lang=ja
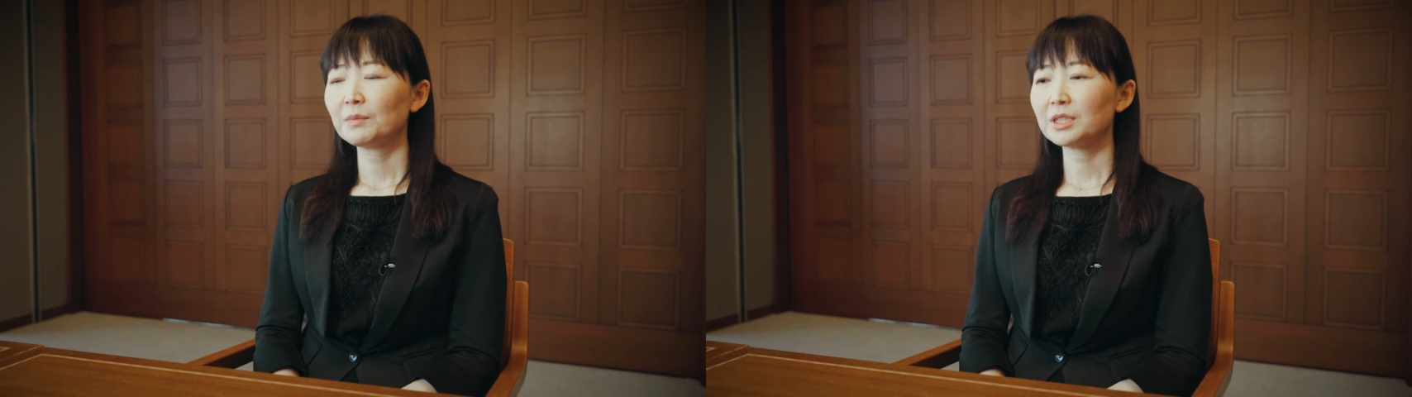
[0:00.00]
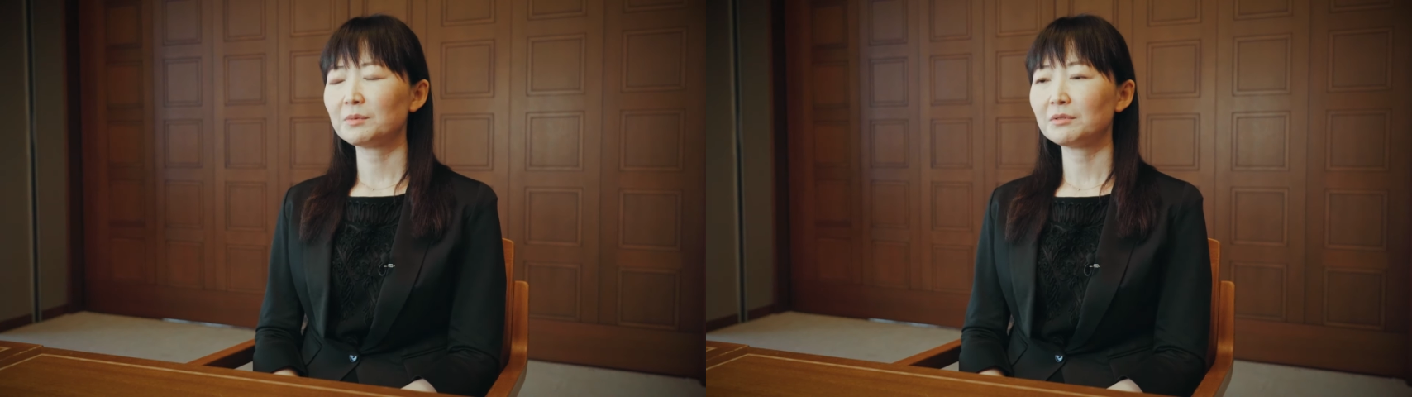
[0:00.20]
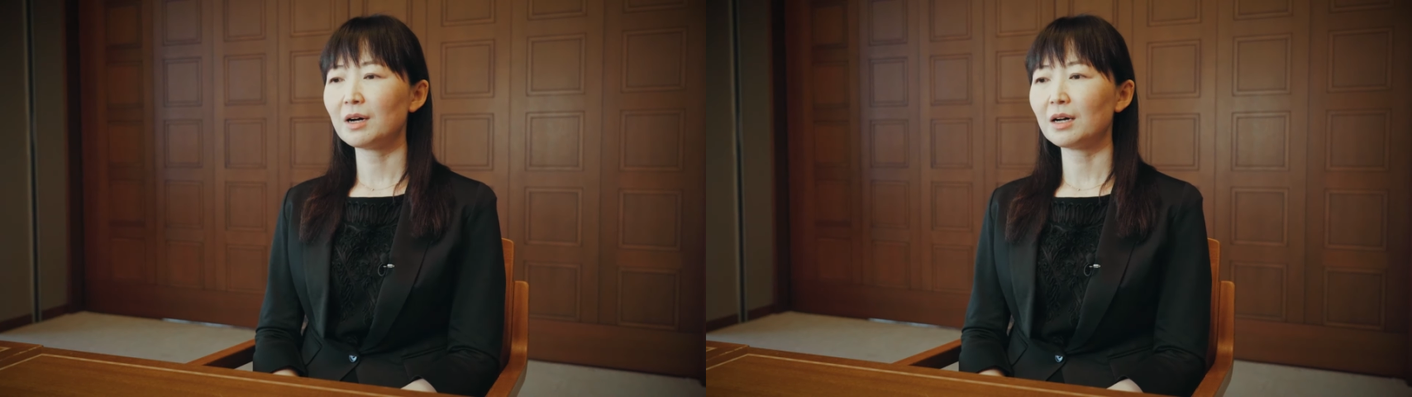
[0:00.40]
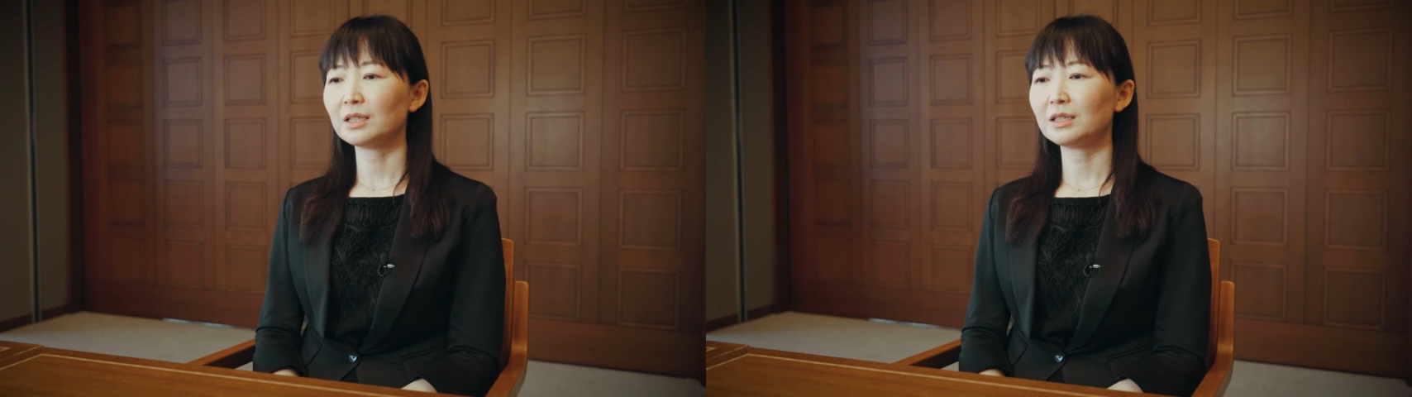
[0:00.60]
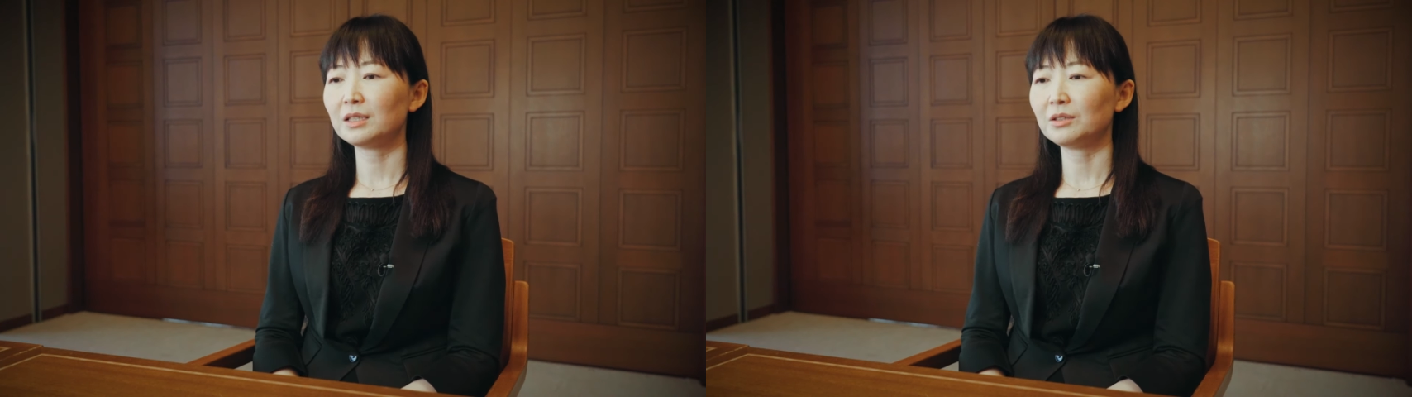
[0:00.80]
り自分は
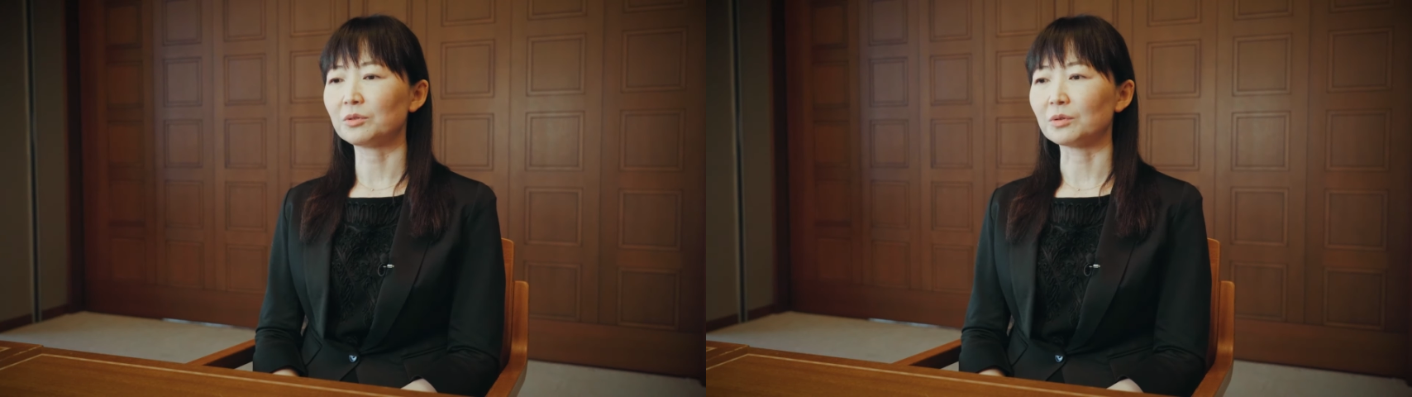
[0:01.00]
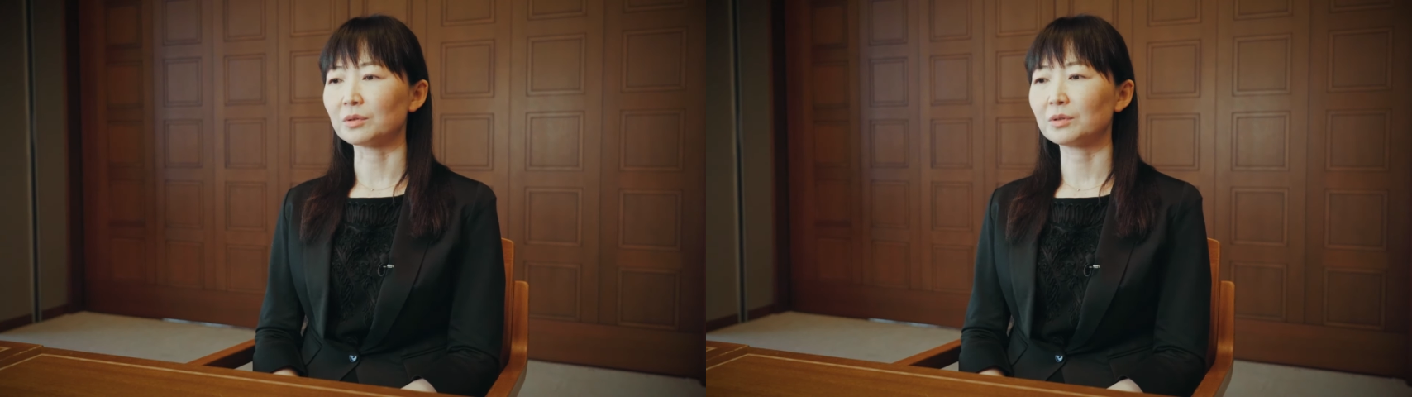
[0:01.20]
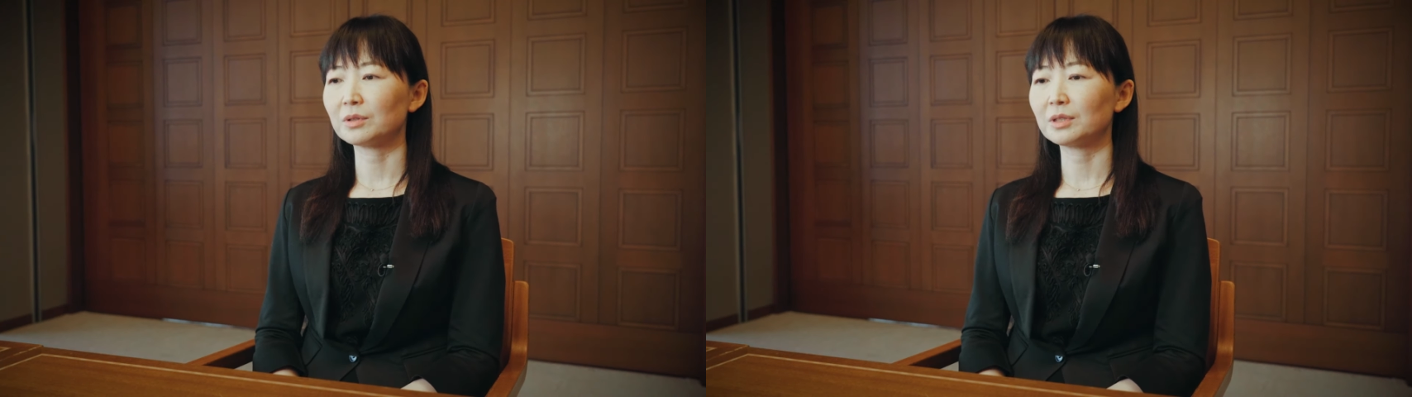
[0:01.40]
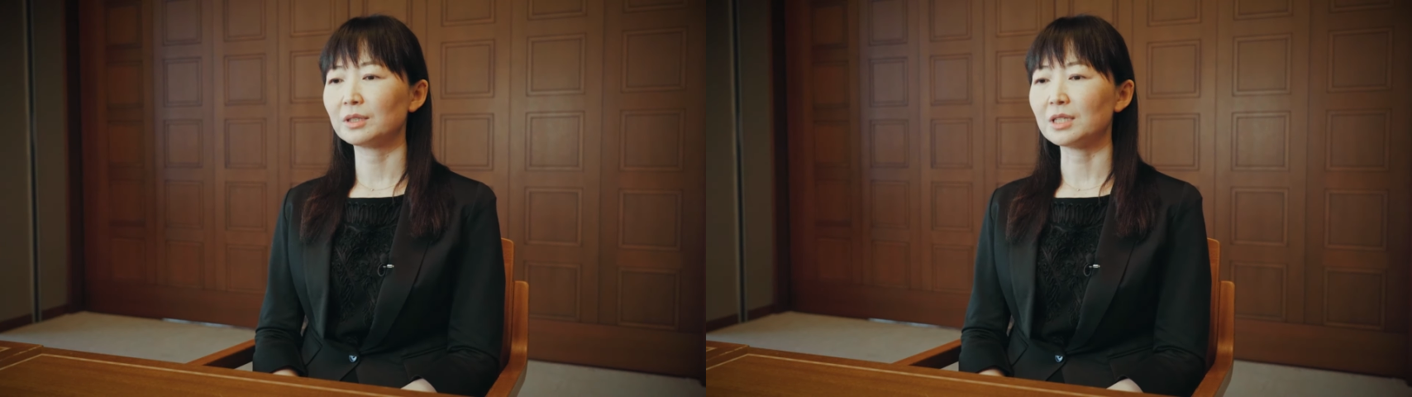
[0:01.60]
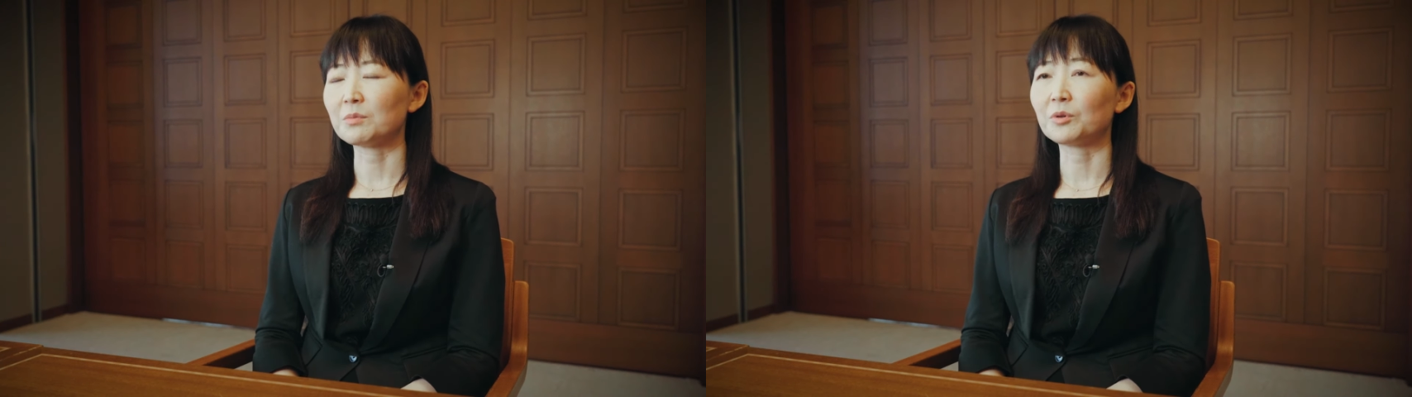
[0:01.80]
IT を
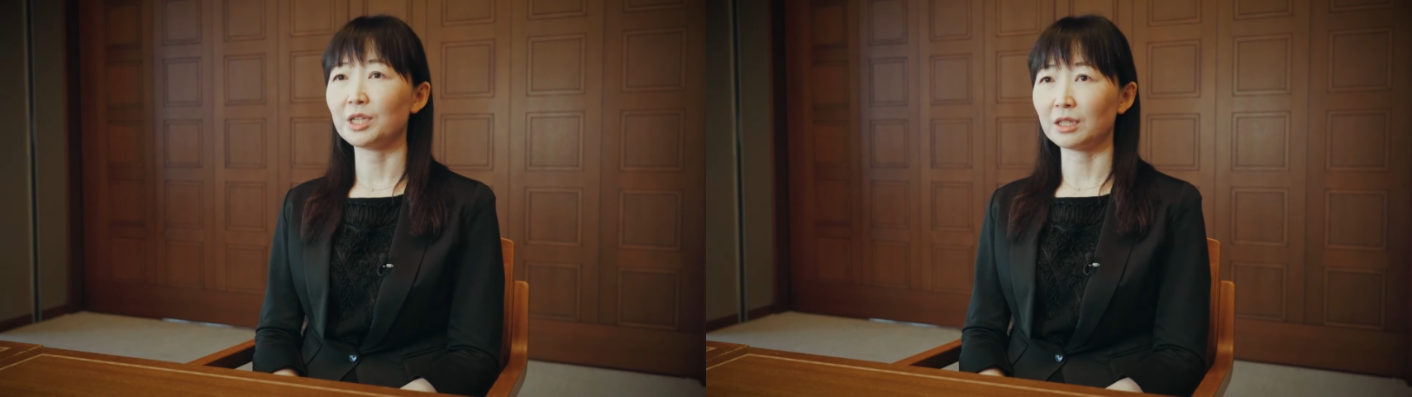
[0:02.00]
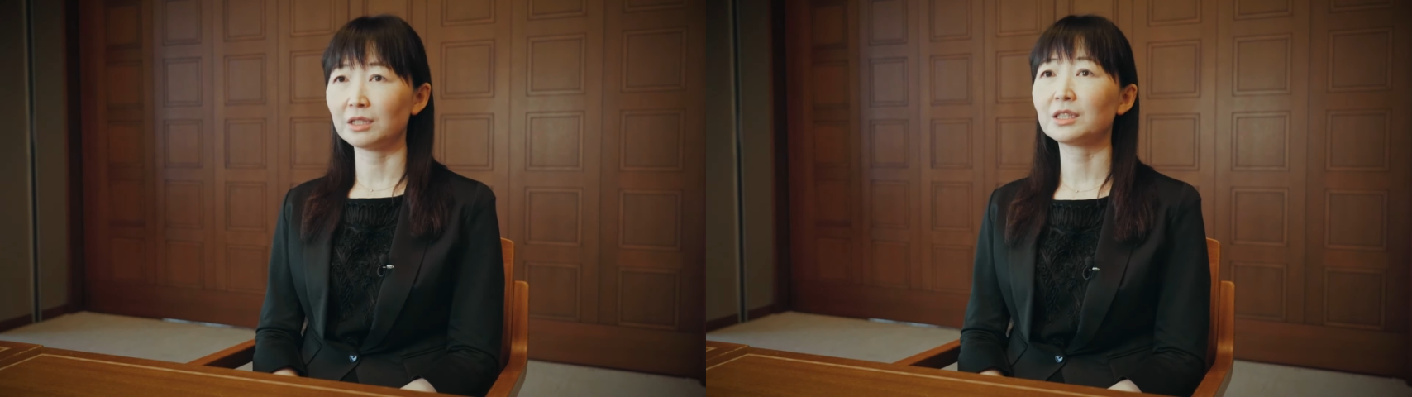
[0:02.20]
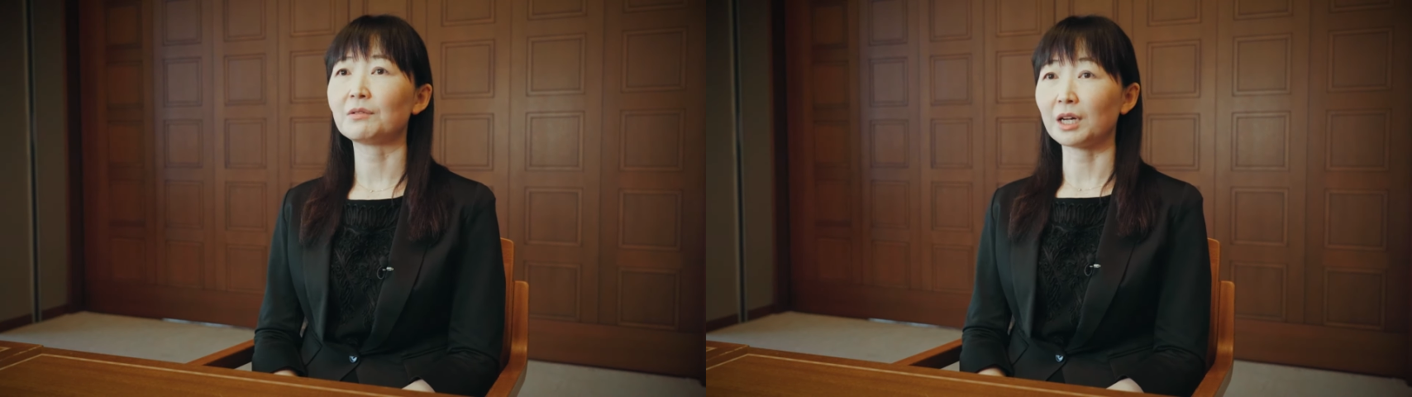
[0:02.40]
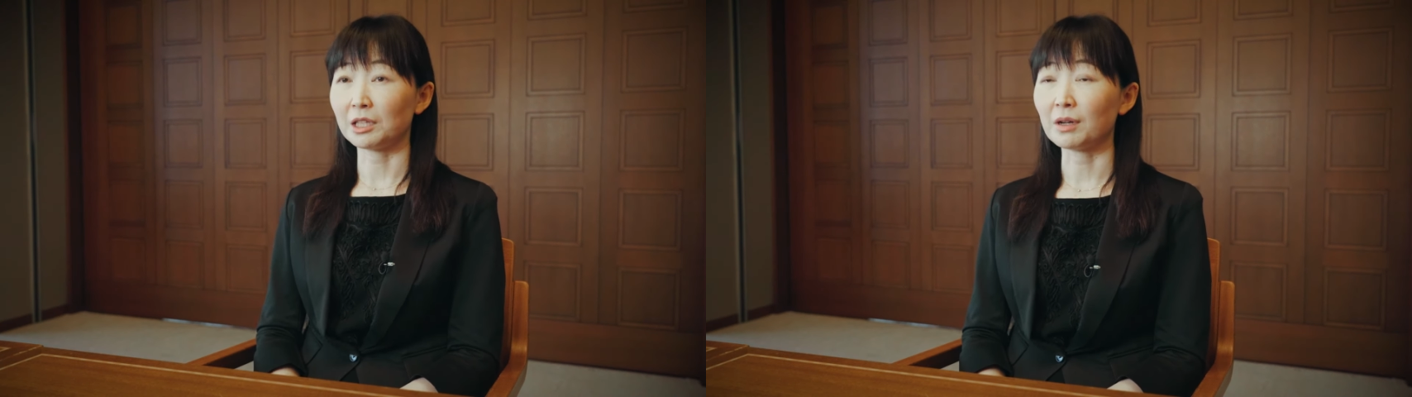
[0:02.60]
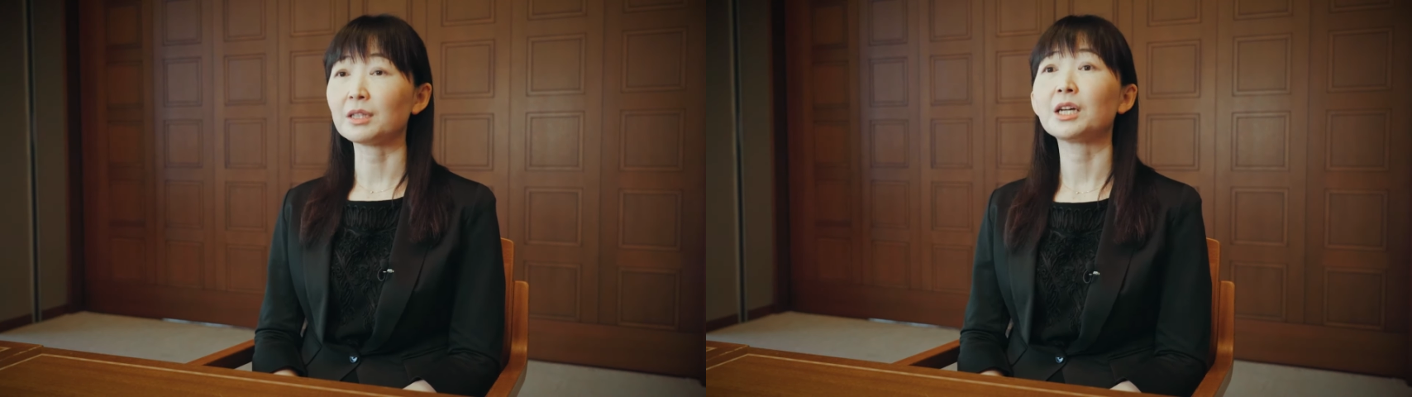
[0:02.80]
専門にやってきたわけでは